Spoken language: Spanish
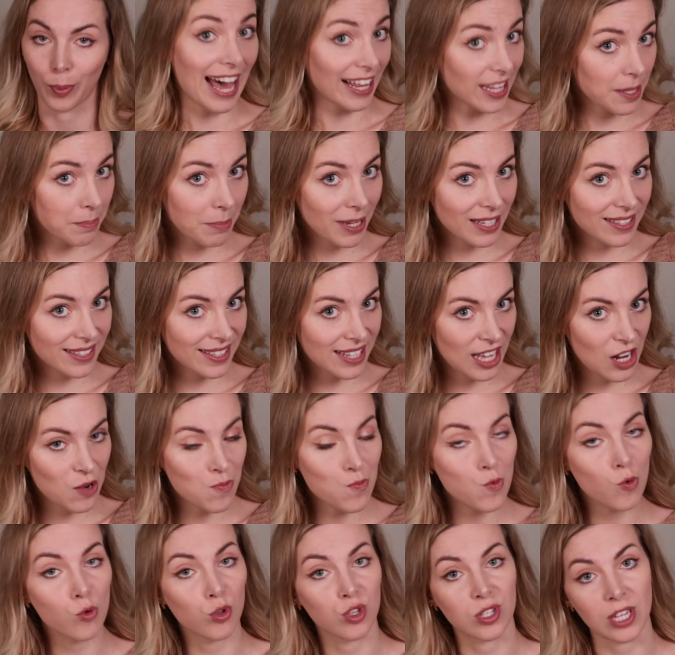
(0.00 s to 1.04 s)
Además del
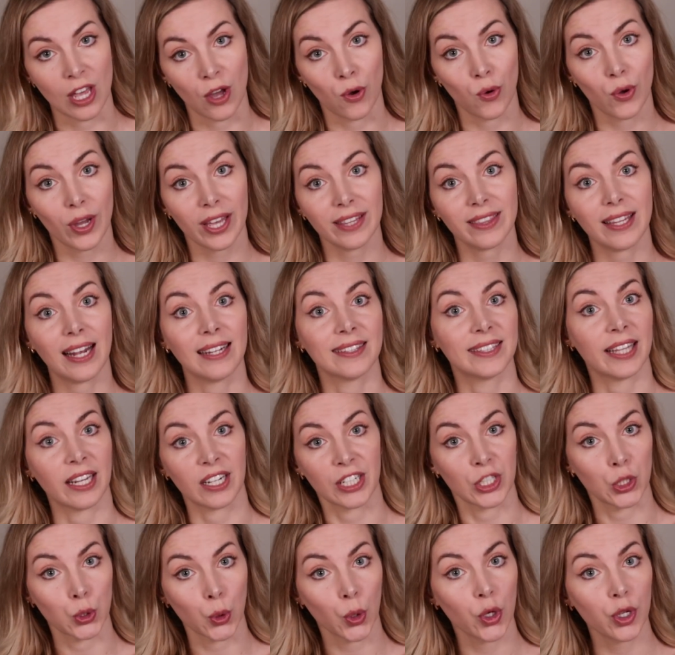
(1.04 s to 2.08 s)
museo, en el
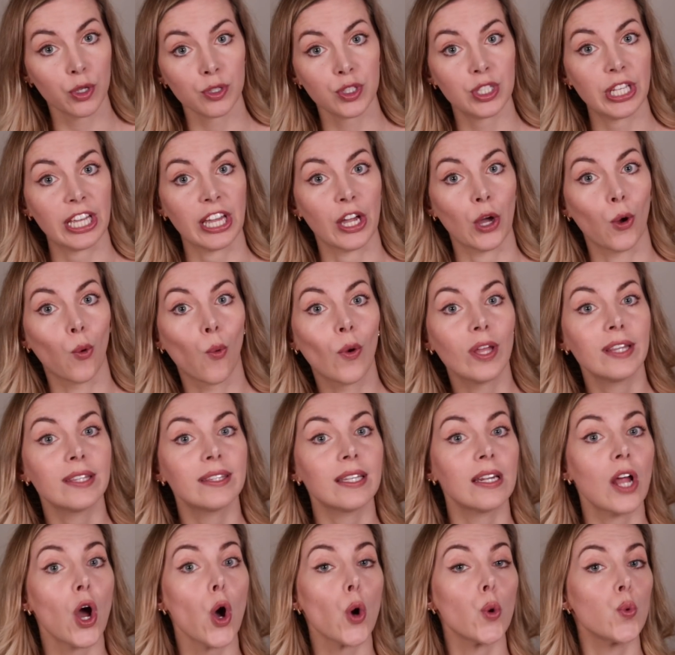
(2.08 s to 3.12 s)
territorio se
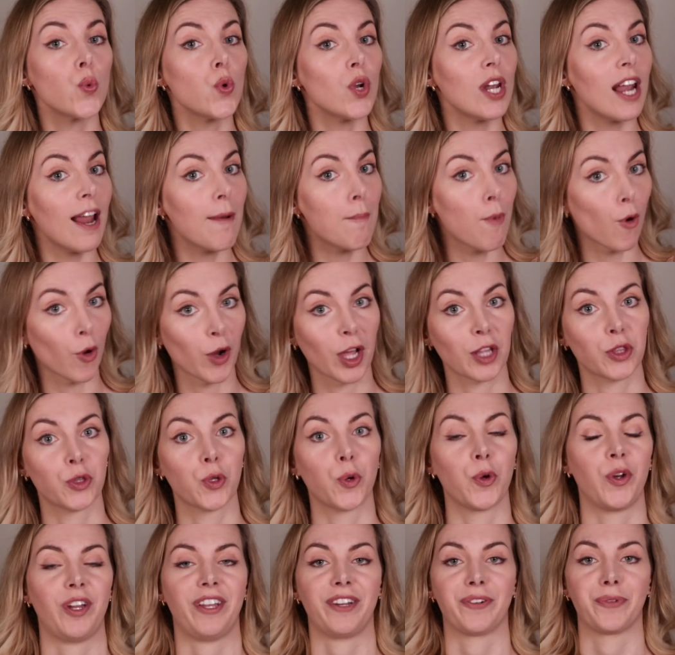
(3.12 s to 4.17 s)
encuentra un
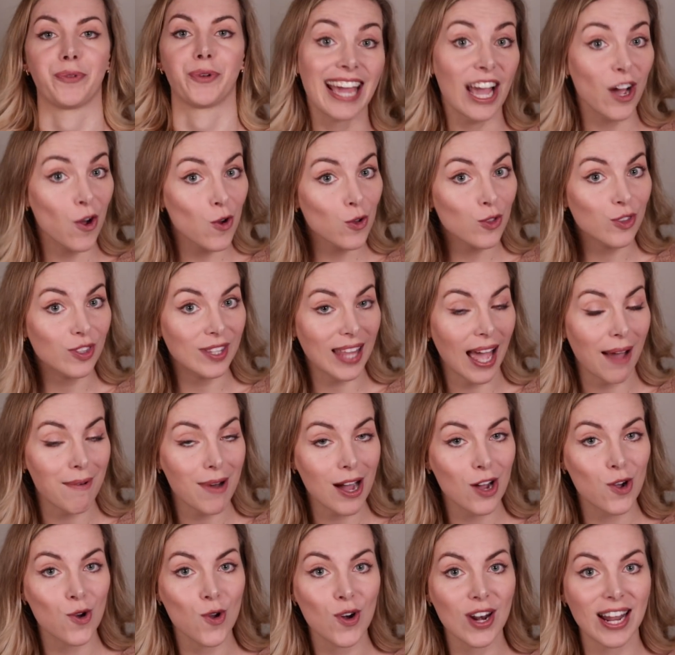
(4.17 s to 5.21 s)
laboratorio que
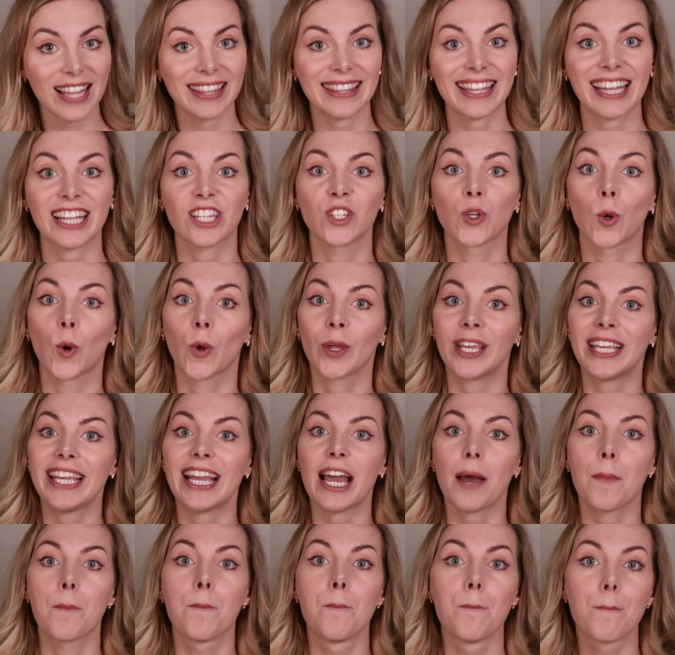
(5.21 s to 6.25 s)
contaba con la
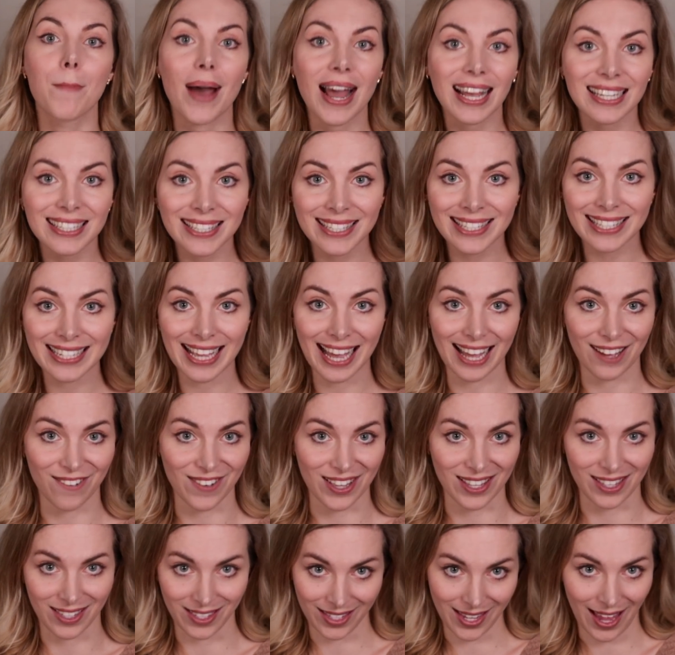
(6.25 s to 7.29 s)
tecnología más
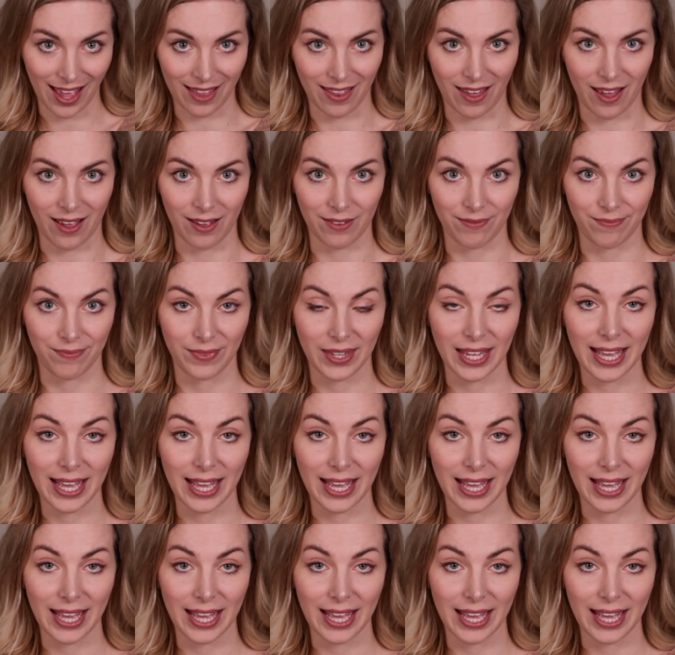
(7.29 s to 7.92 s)
avanzada